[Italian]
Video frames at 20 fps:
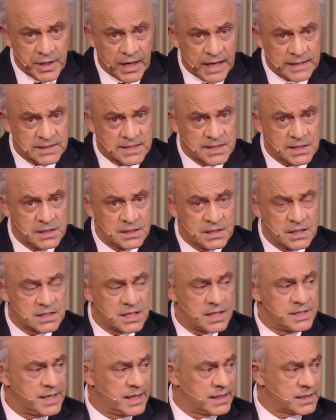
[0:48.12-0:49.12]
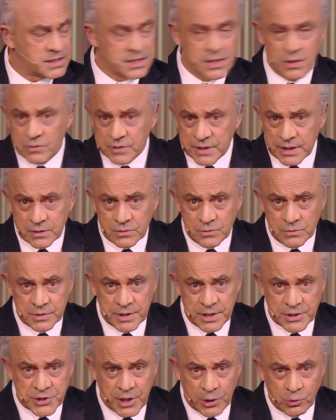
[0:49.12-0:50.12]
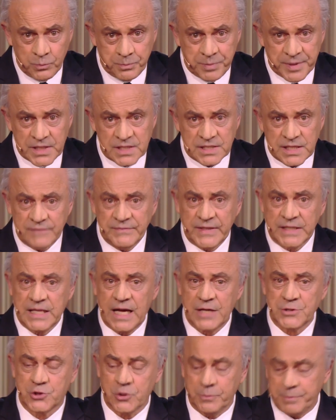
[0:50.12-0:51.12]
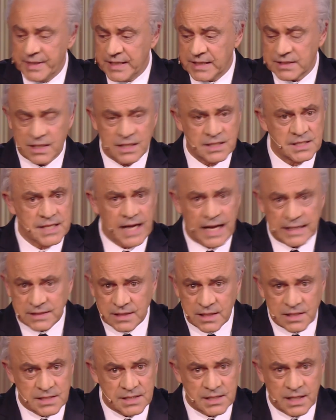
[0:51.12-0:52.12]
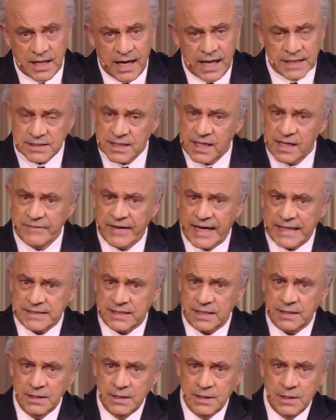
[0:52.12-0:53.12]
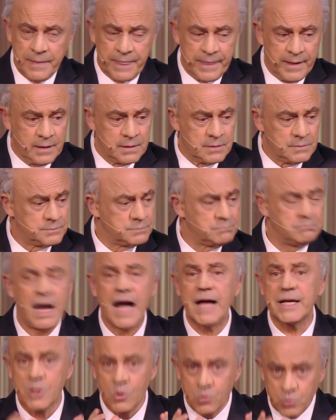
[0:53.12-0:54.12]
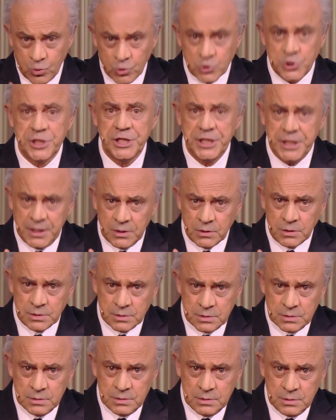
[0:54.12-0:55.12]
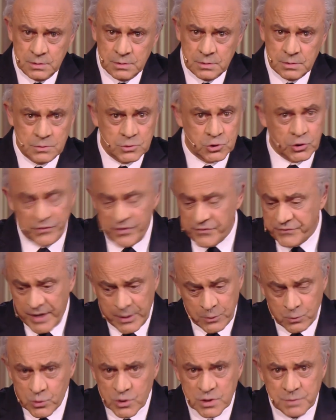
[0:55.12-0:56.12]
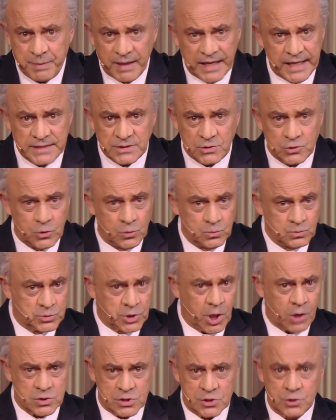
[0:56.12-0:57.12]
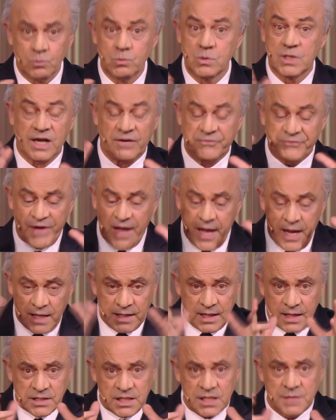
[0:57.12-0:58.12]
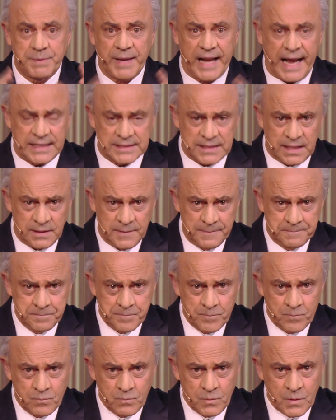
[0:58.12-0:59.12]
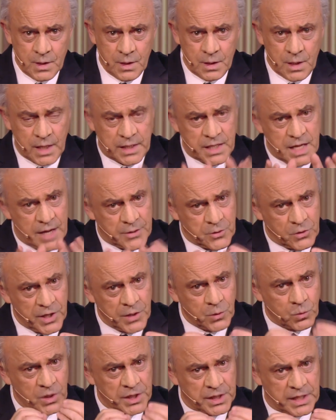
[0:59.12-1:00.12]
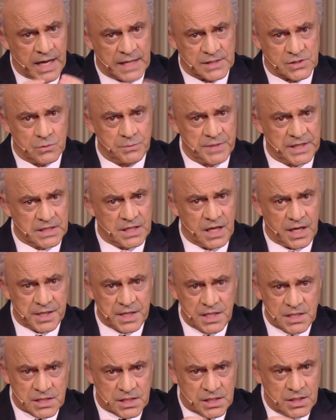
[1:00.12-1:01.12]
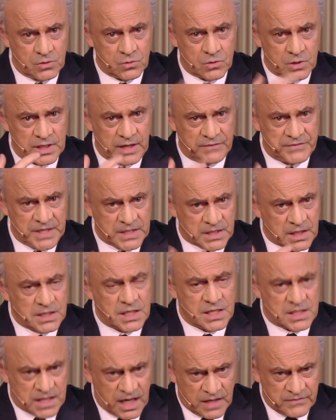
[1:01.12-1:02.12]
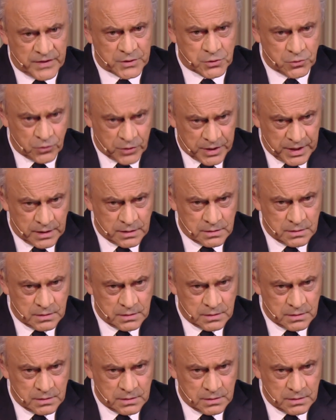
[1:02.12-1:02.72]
razzi di segnalazione, con le par- scialuppe di salvataggio ben attrezzate, stirate e lavate. Che stirate e lavate? La, la, la, ma anche un cucinino. Ma che cucinino? Dove fare uno spaghetto, un no, toast, no, un asco, caffè alla disperata. No, no, no, no, È chiaro che in quel caso metti a rischio la vita dei salvatori. Ma